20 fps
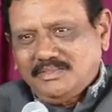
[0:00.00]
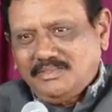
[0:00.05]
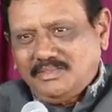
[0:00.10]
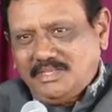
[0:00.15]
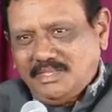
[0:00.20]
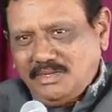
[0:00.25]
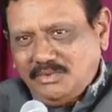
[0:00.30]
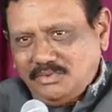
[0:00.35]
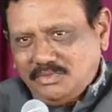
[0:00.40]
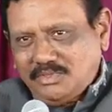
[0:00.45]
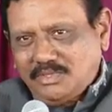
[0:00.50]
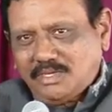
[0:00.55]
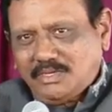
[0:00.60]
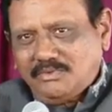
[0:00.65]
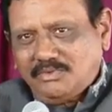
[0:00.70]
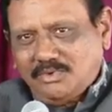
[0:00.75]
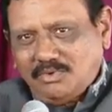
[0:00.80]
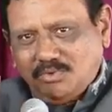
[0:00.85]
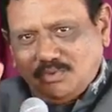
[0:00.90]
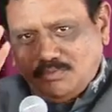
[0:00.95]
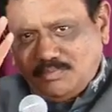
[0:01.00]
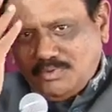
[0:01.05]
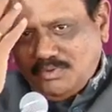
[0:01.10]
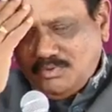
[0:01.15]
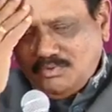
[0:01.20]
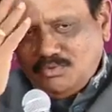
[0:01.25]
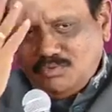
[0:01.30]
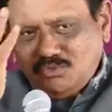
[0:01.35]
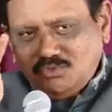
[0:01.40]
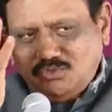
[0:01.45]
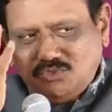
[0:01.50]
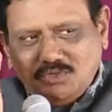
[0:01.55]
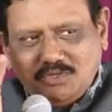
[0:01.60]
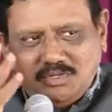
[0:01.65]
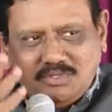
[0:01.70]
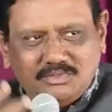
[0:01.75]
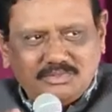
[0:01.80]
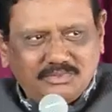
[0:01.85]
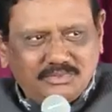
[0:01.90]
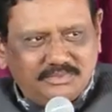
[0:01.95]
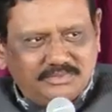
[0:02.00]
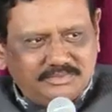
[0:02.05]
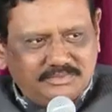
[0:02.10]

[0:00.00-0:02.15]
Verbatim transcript: తెలివి తక్కువ లోపల గుజ్జు లేదు